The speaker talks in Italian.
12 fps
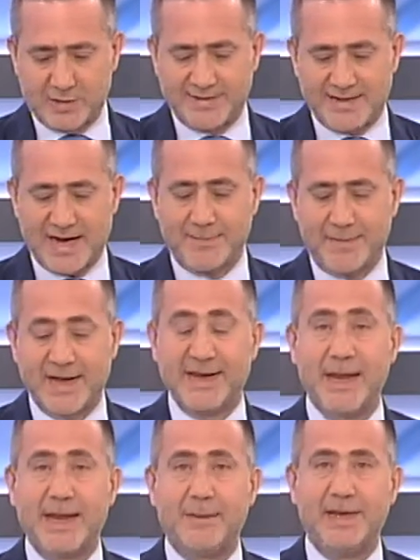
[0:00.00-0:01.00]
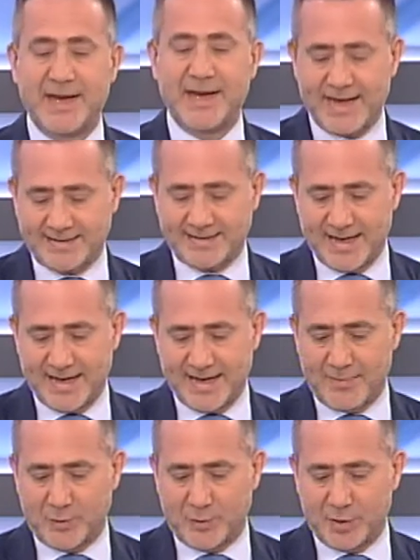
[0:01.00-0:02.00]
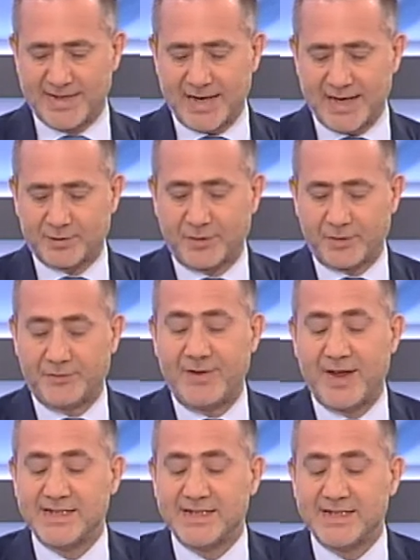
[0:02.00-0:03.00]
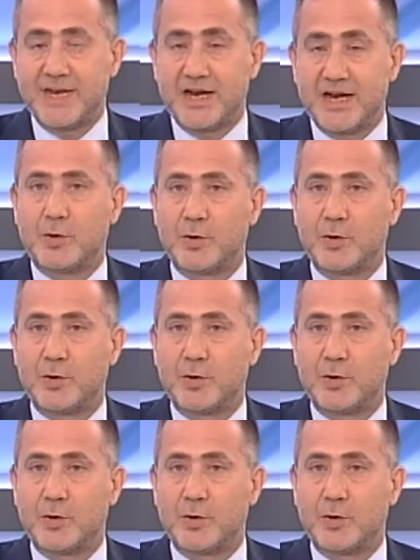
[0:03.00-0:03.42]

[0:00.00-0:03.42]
il dramma dei migranti al Napoli Teatro Festival